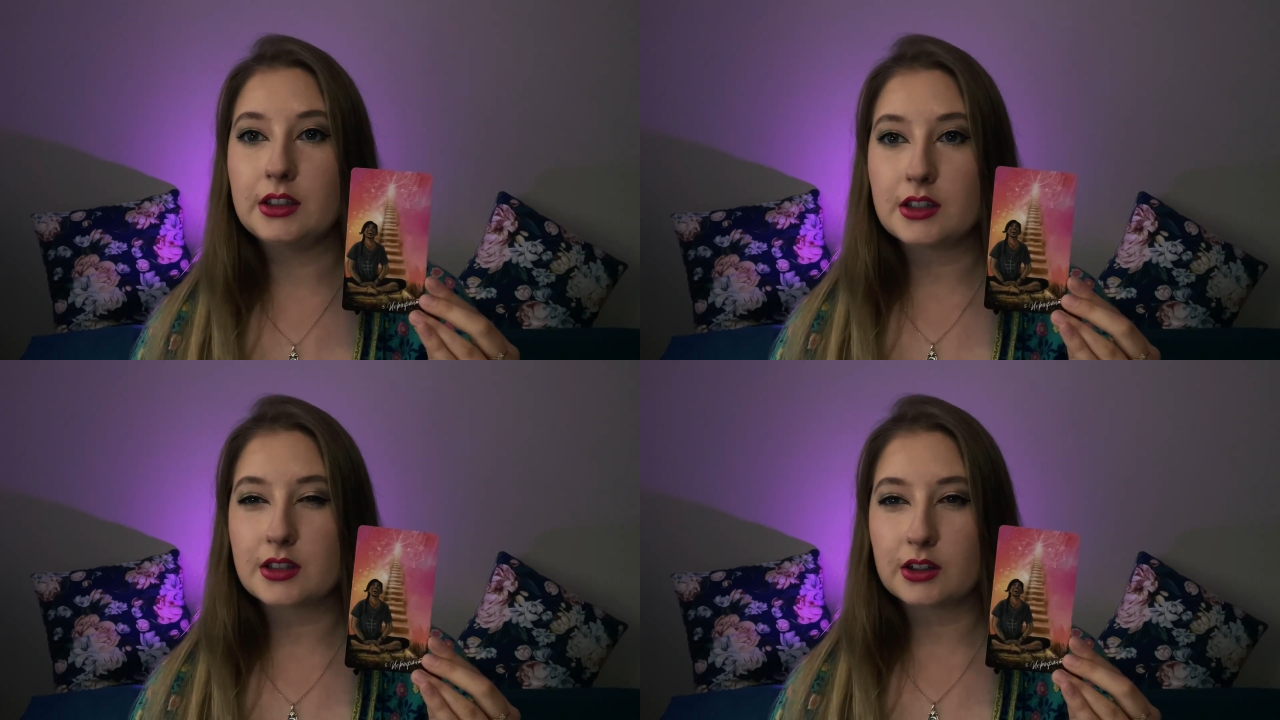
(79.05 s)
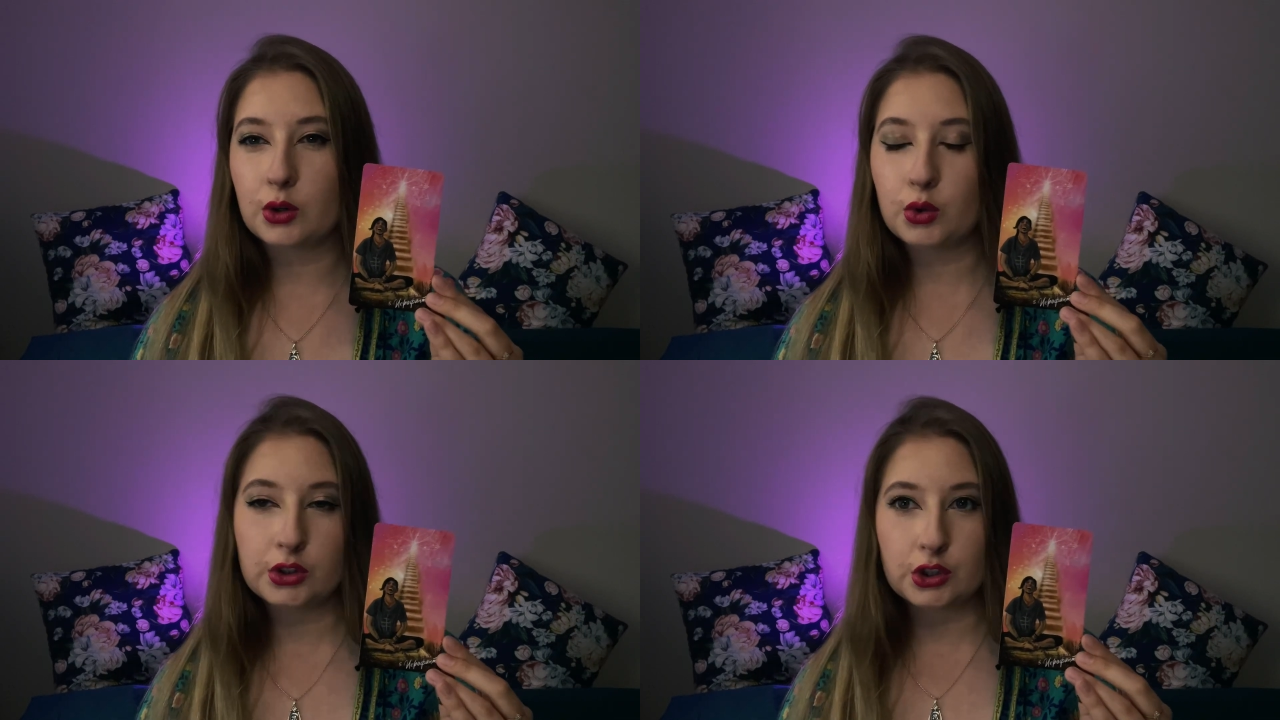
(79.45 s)
из
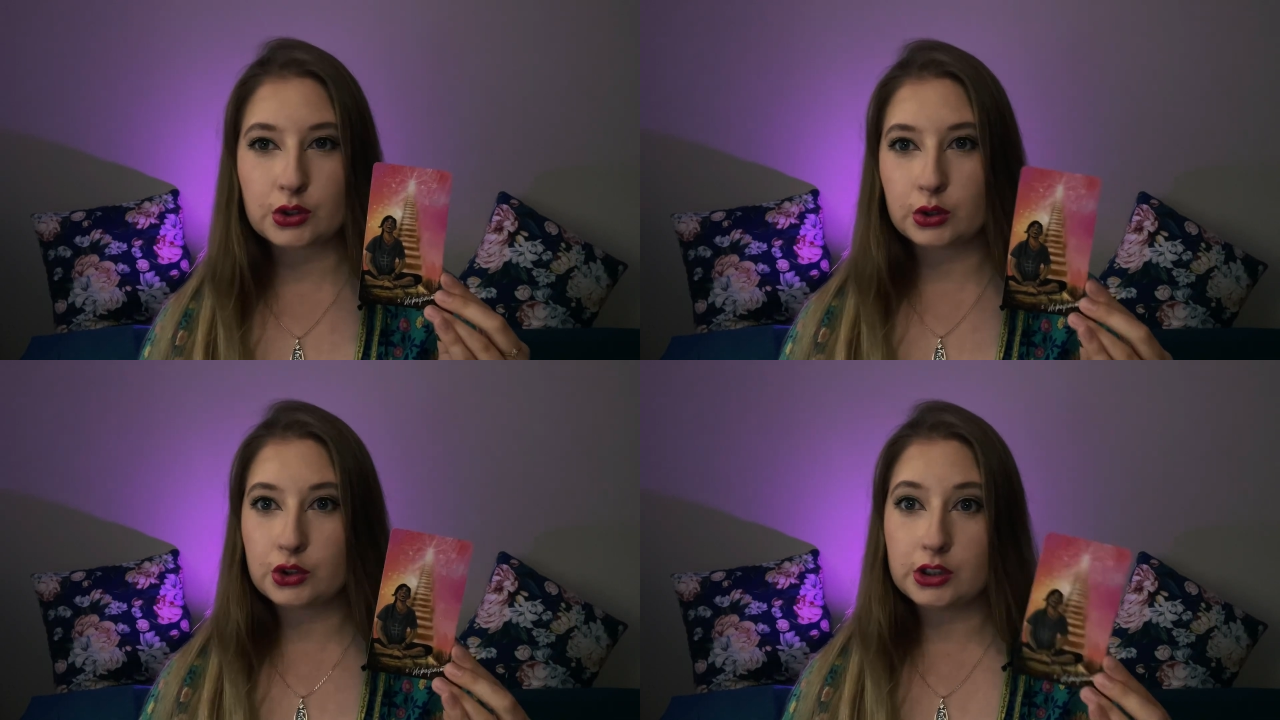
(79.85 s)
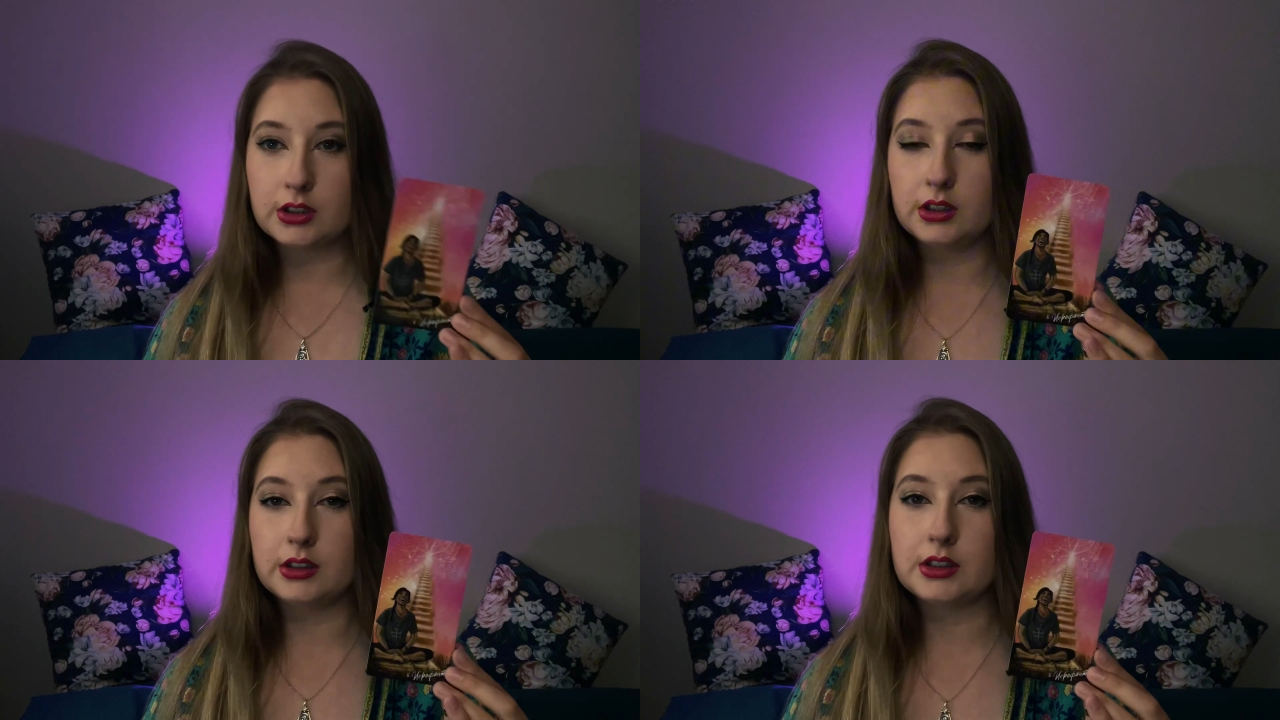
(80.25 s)
какой-то
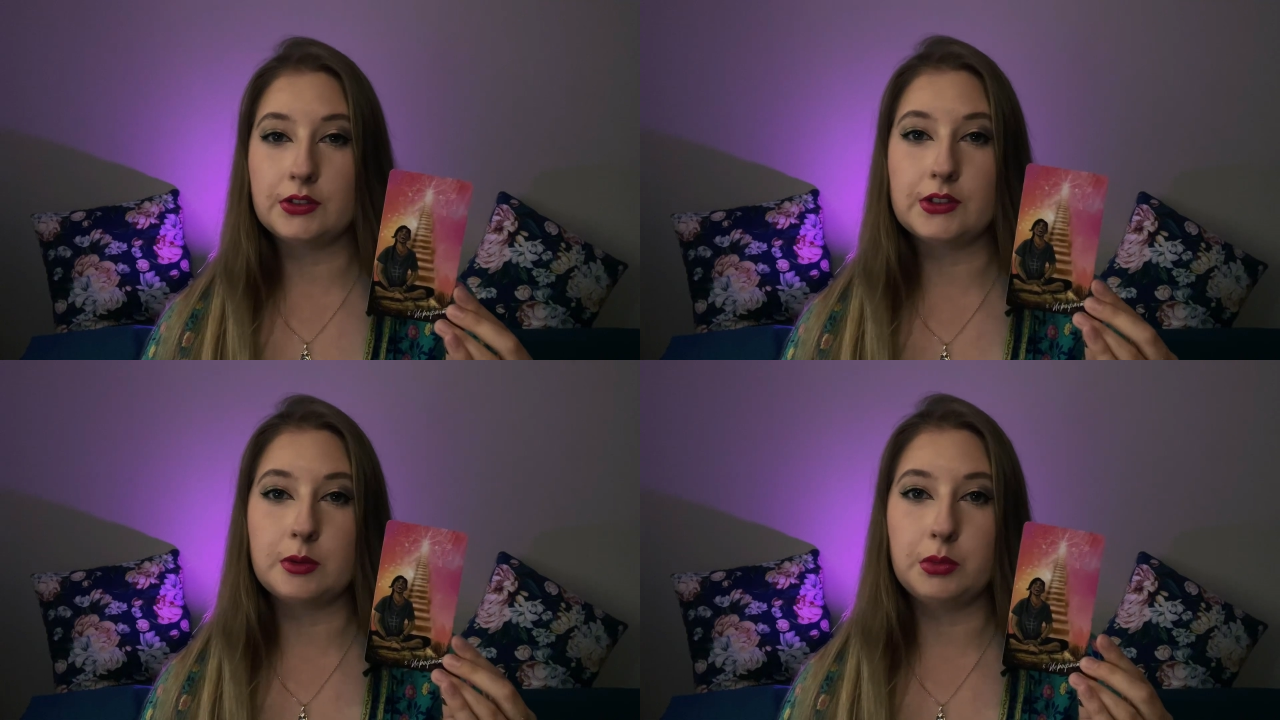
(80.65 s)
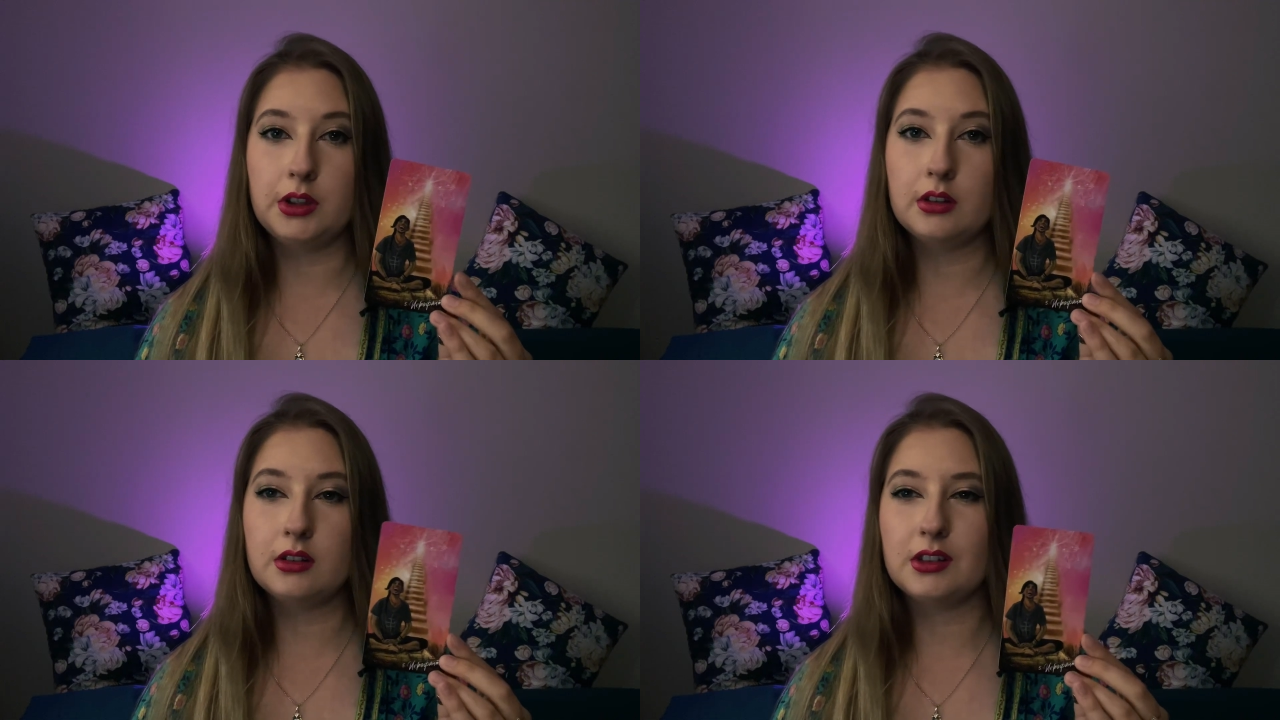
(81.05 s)
исключительности в себе.